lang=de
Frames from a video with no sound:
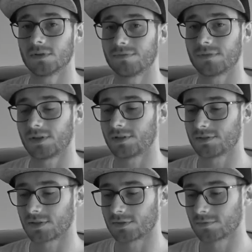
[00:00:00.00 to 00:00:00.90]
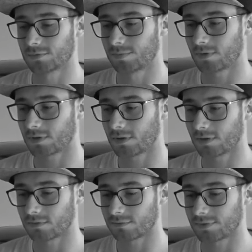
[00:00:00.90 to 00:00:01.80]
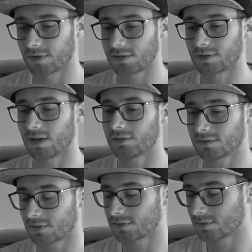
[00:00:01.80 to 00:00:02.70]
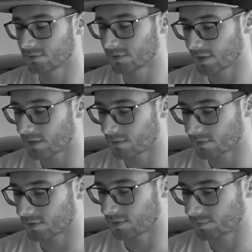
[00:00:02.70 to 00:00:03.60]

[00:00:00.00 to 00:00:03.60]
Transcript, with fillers: vielleicht ist das zu sportlich und vielleicht rattelt das zu sehr und im